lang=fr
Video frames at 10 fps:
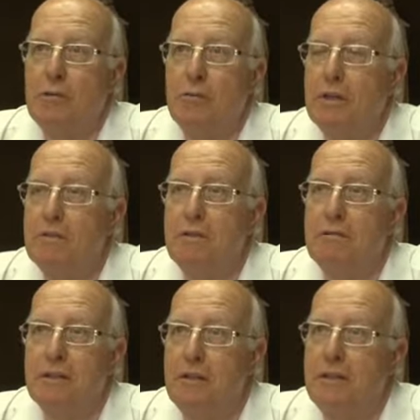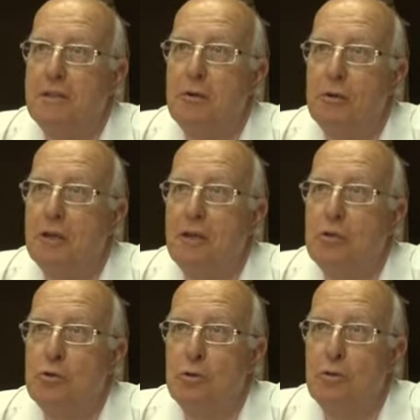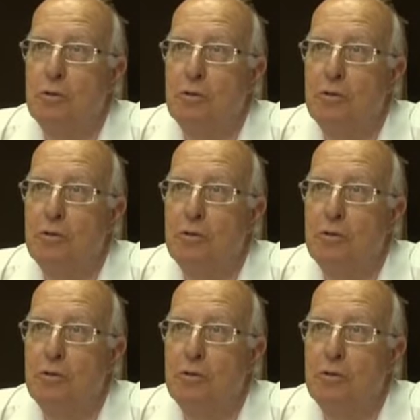toutes les fatalités auxquelles ils sont